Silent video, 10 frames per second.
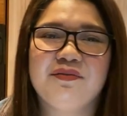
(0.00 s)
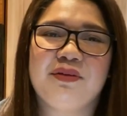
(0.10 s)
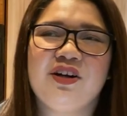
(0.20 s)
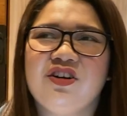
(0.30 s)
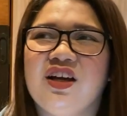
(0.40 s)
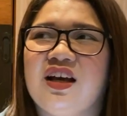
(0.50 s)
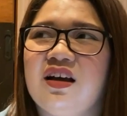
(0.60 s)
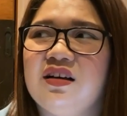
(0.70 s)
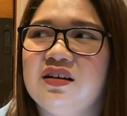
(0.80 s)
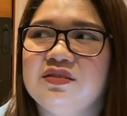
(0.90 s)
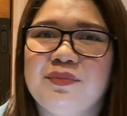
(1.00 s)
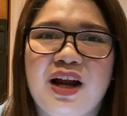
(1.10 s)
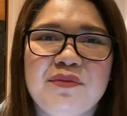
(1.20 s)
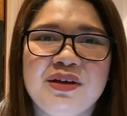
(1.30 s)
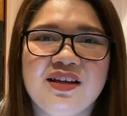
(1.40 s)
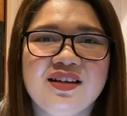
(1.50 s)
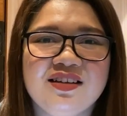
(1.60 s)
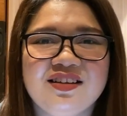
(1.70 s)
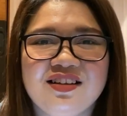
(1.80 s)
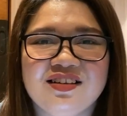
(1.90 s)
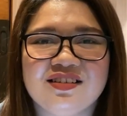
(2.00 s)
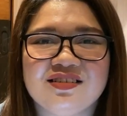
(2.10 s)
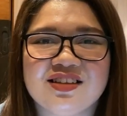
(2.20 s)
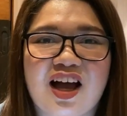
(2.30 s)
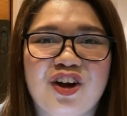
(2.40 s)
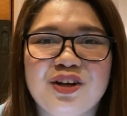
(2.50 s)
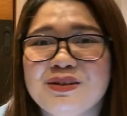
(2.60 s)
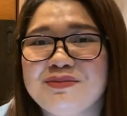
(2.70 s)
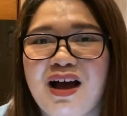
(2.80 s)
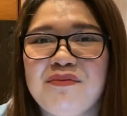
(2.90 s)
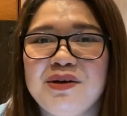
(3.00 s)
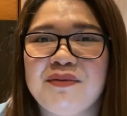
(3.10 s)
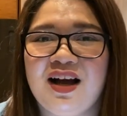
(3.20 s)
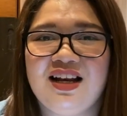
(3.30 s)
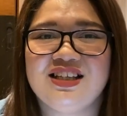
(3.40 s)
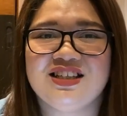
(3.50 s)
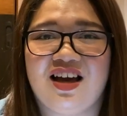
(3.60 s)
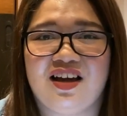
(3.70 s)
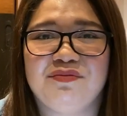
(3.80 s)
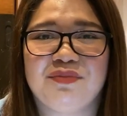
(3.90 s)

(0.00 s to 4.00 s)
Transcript: Pero yeah, maraming tao na mas mahaba yung pangalan sa akin.